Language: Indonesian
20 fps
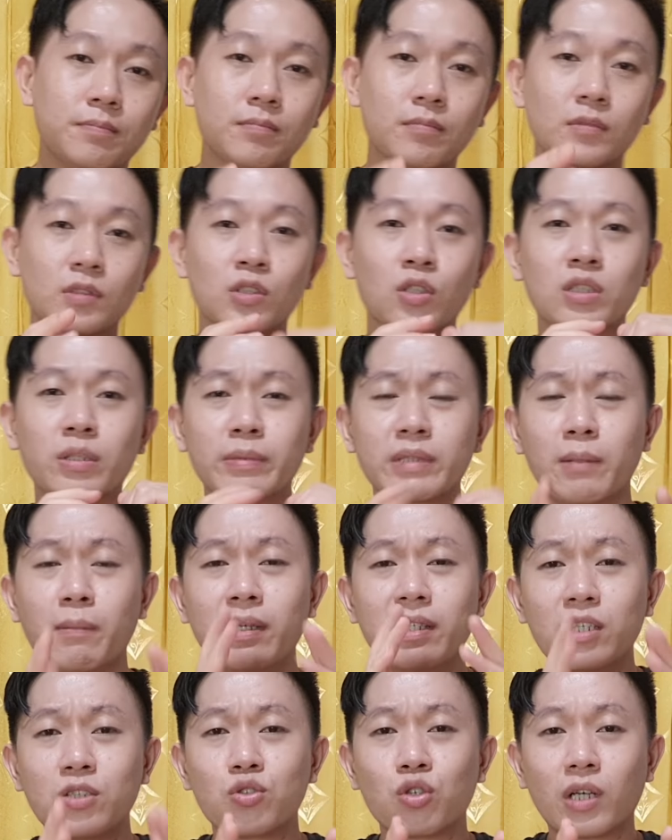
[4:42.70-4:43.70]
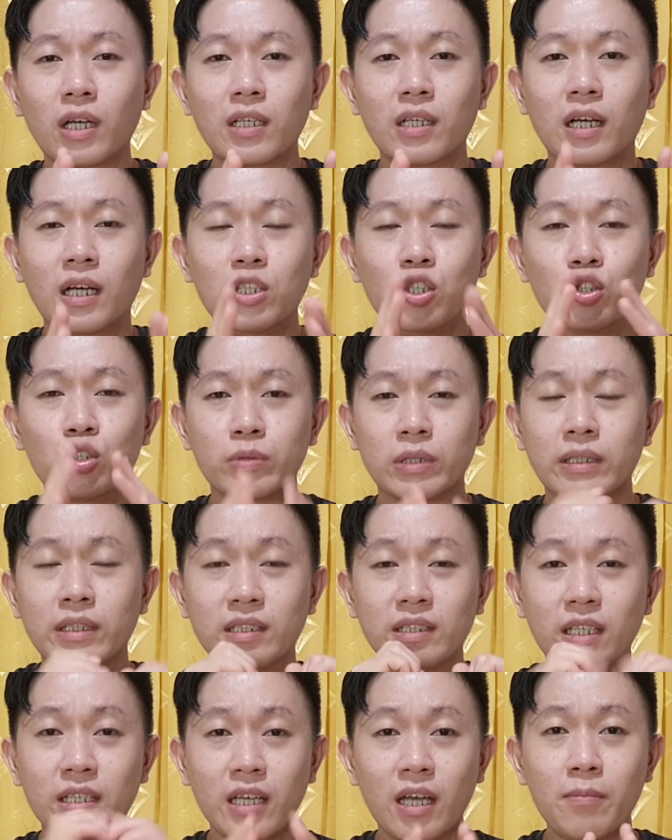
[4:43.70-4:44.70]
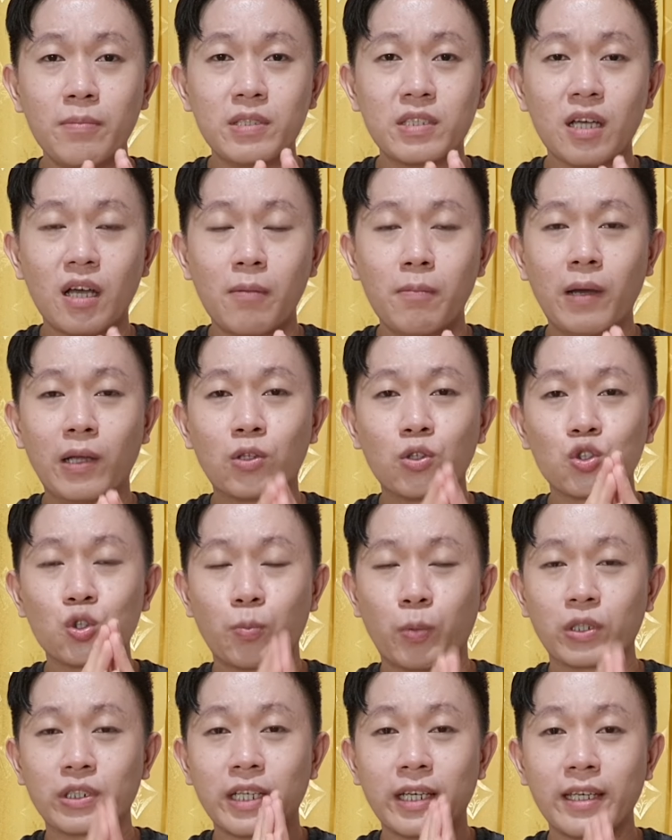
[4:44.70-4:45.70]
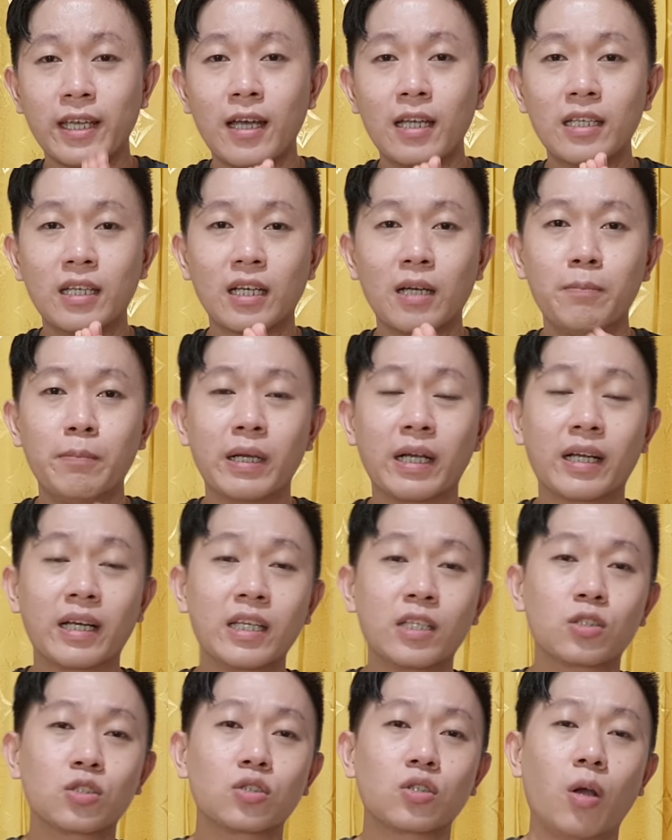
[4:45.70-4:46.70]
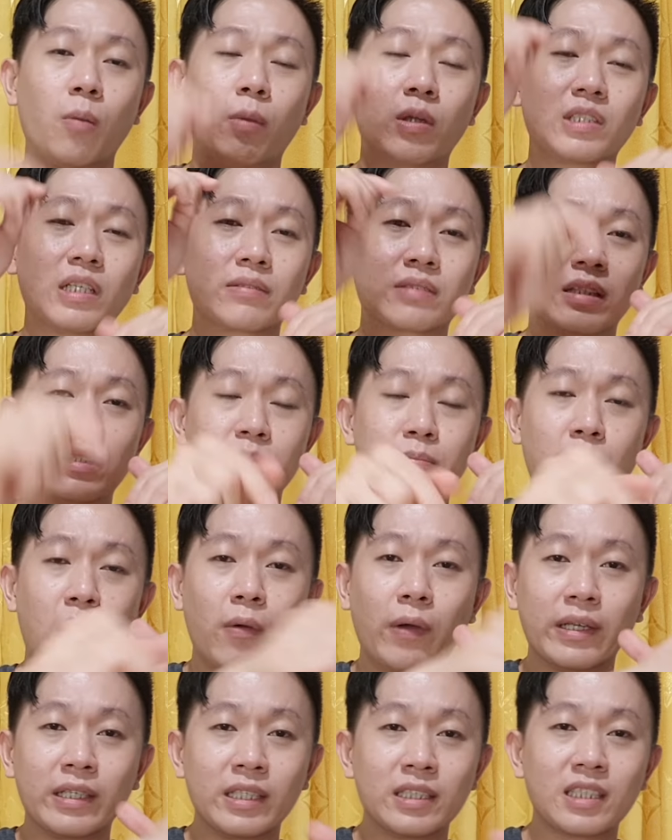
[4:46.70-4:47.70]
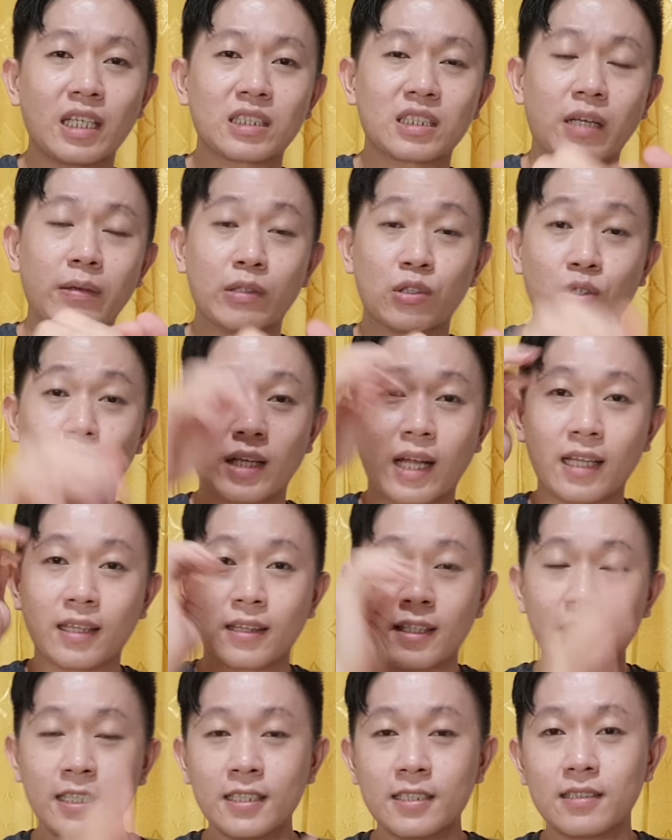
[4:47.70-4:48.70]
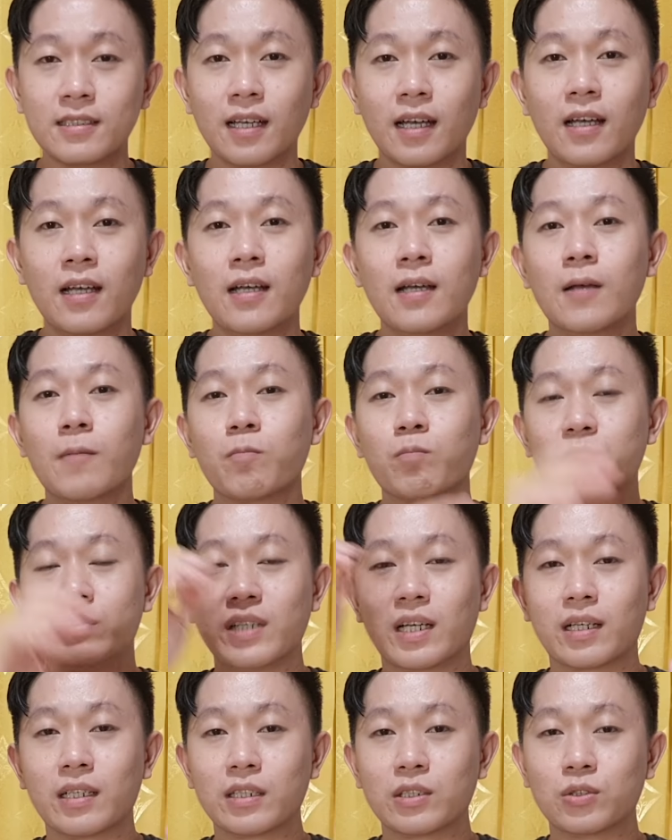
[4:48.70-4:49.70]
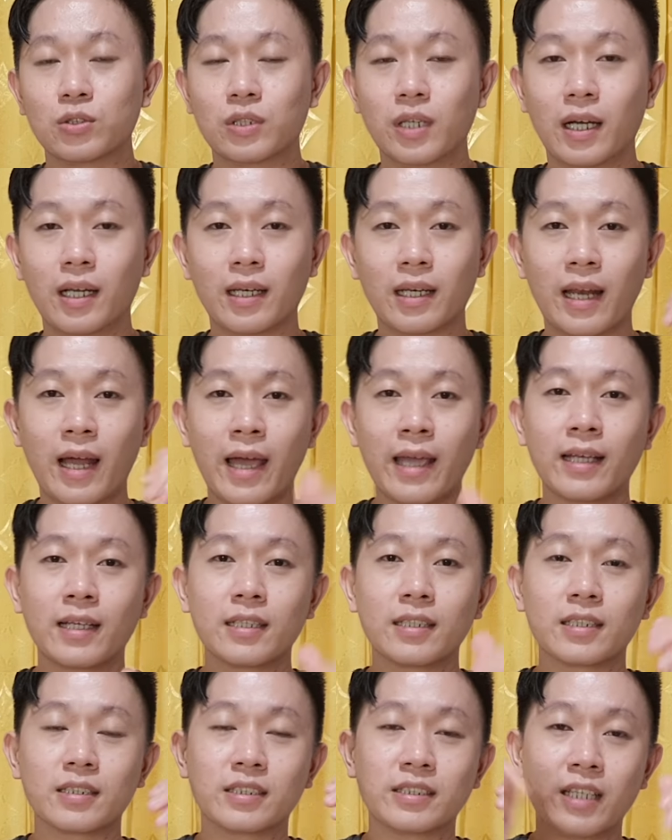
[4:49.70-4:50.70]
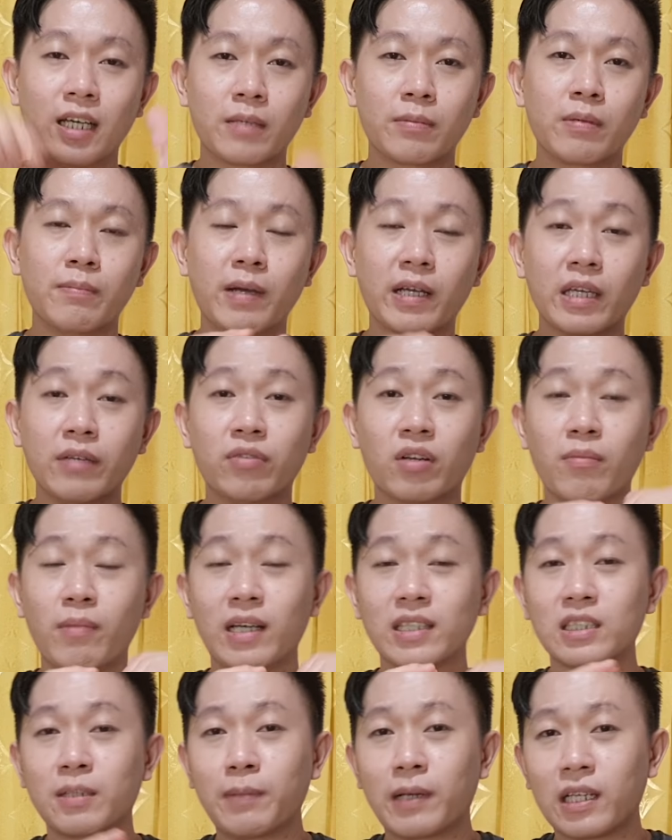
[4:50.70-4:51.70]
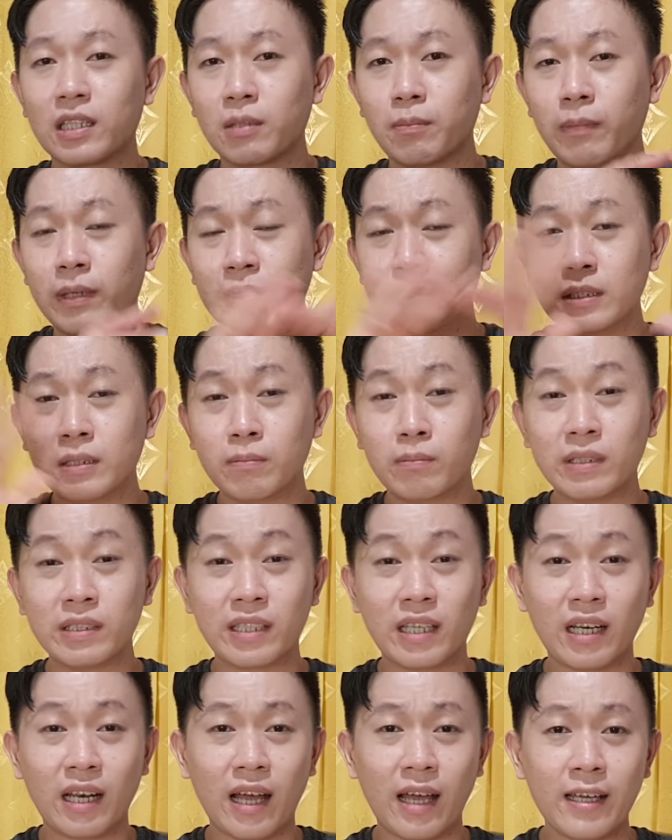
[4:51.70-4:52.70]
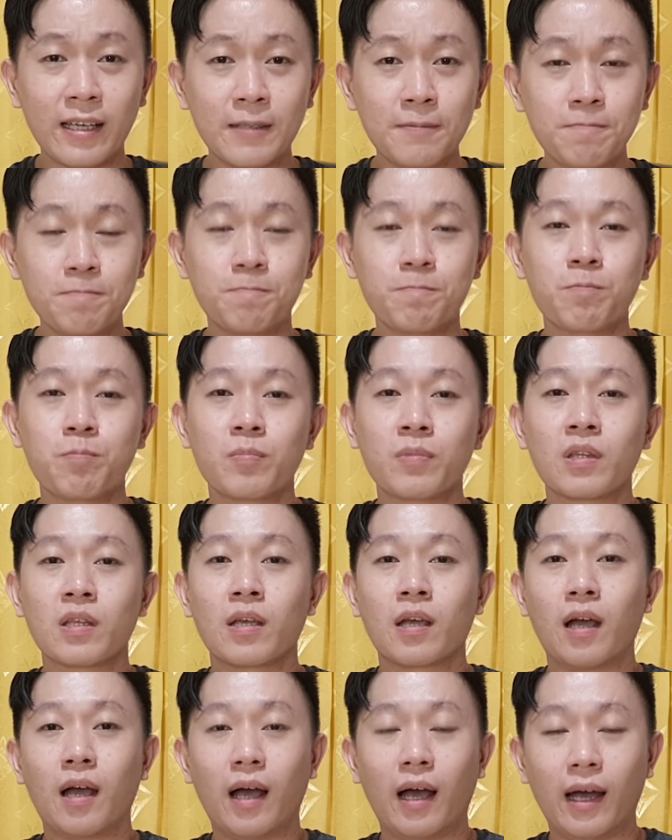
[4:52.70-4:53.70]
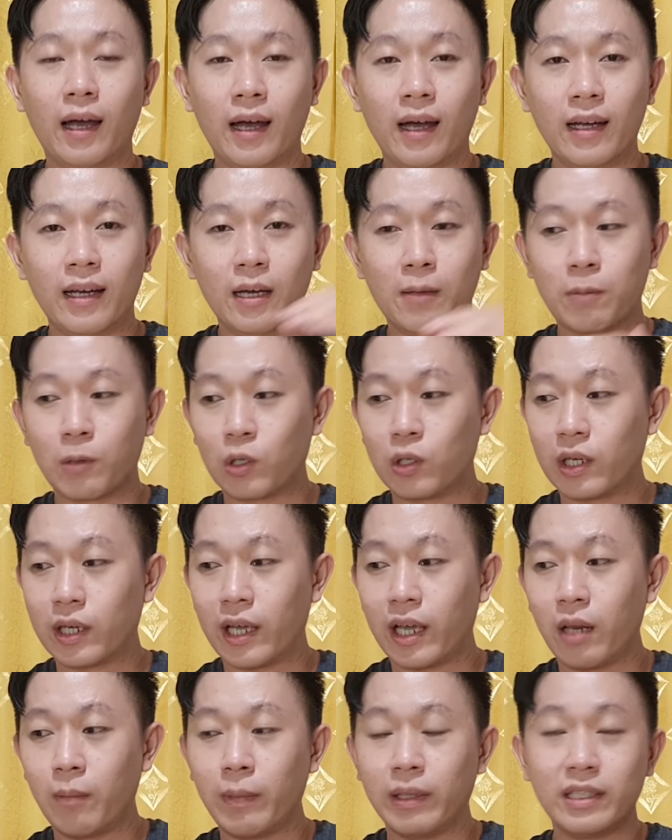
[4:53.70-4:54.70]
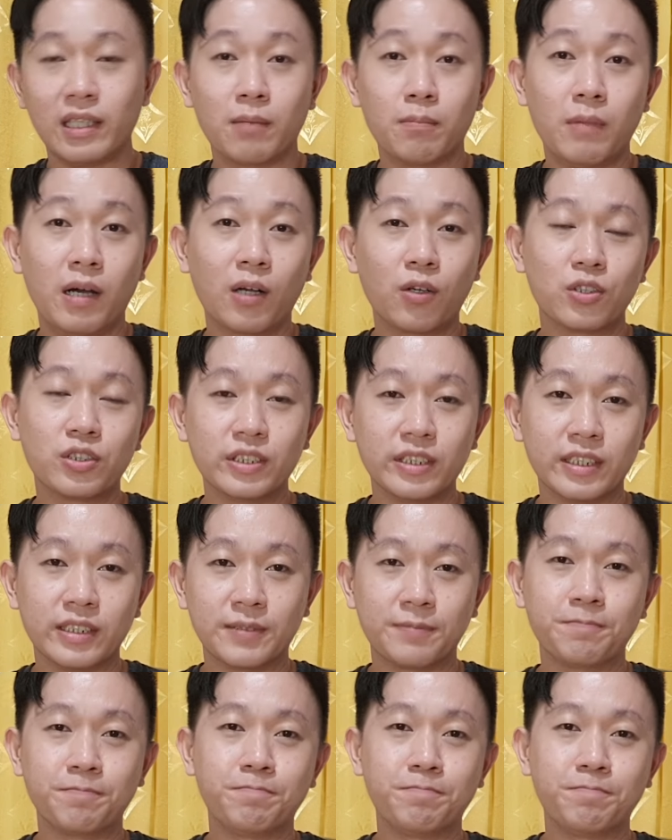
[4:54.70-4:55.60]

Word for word: untuk teman-teman yang suka dengan YouTube channel saya bisa bantu support saya dengan mengklik tombol subscribe di bawah ini. Subscribe itu gratis. Bisa klik juga like, share, berbagi informasi kepada teman-teman yang lain. Ada produk elemen yang bagus nih.